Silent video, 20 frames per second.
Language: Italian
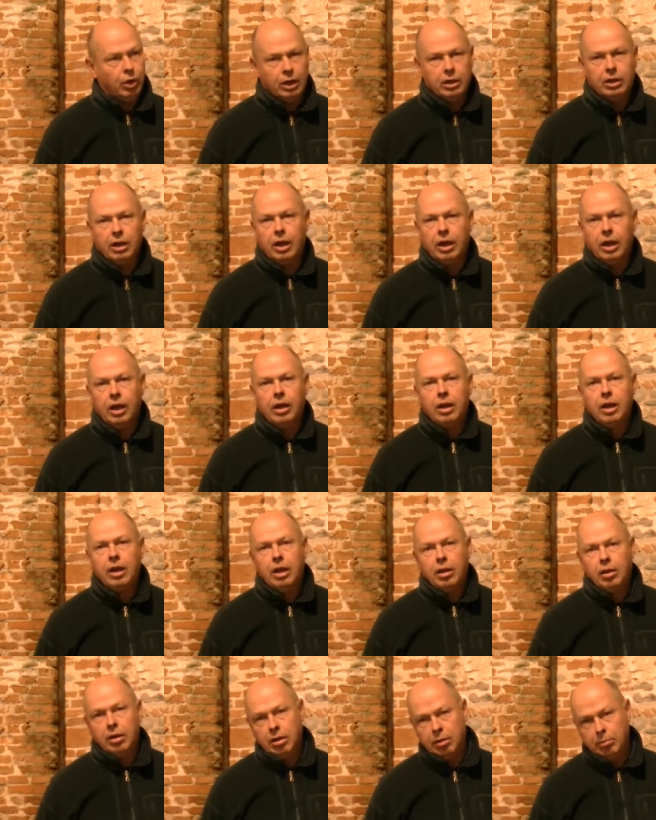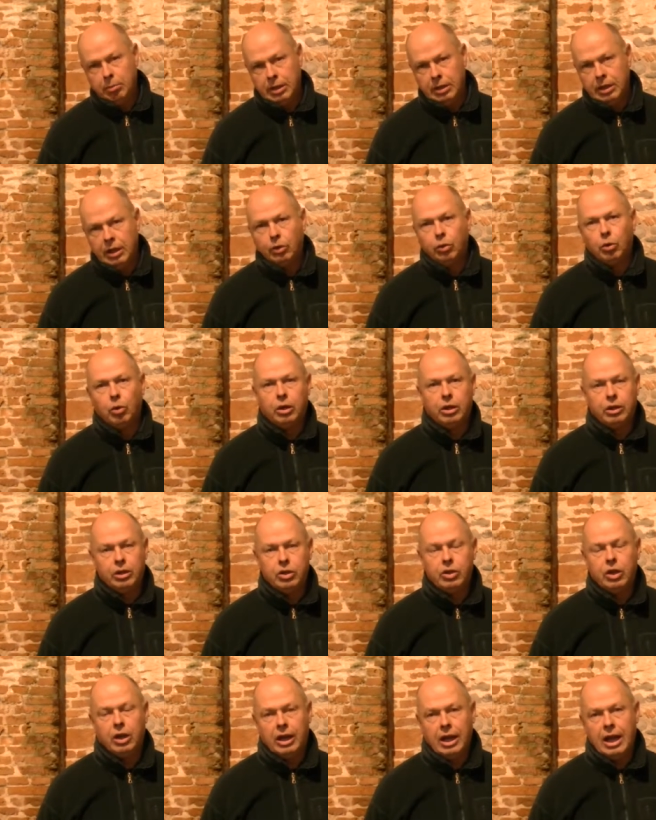anche eh, mediatore
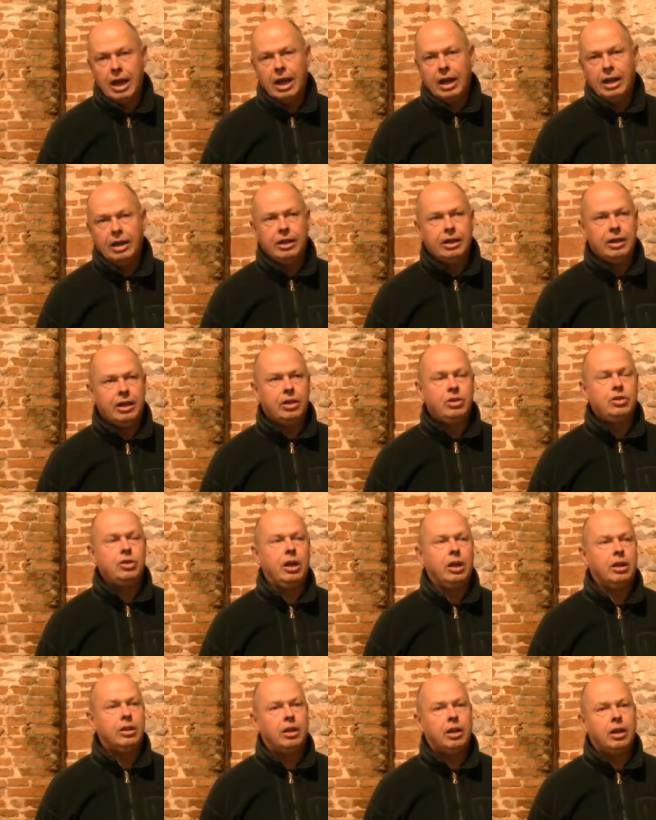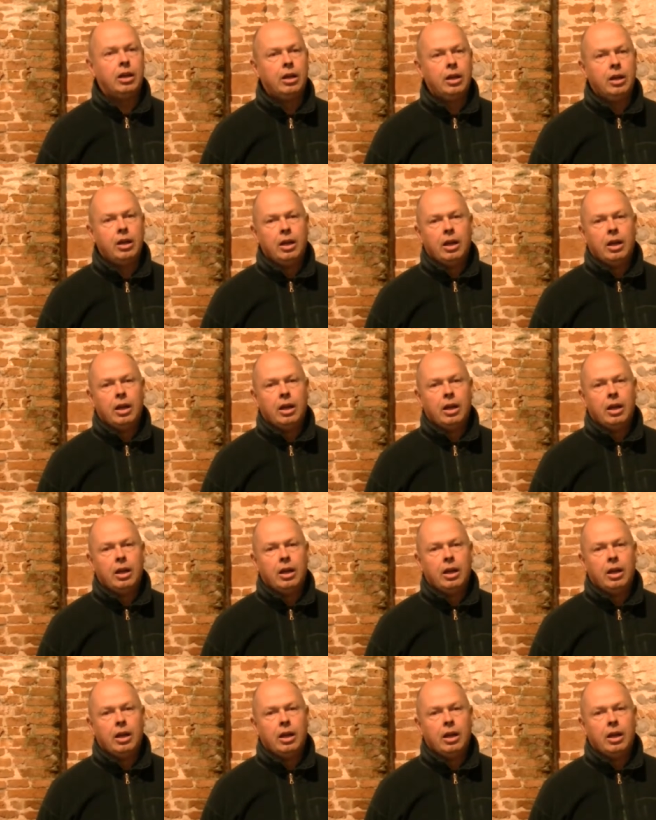di cereali eccetera.